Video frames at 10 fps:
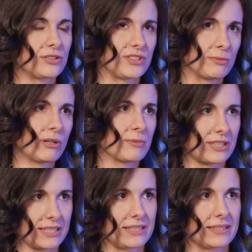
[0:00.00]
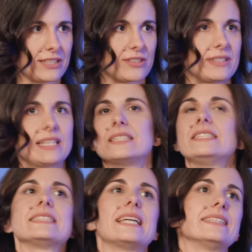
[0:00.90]
Oczywiście mogłam stać też w tej
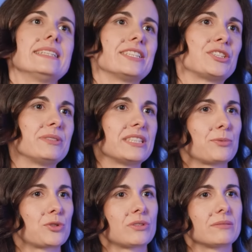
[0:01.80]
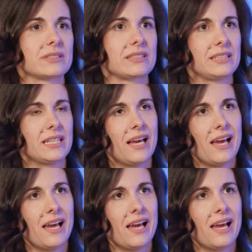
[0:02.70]
analizie danych, natomiast ja poczułam taki,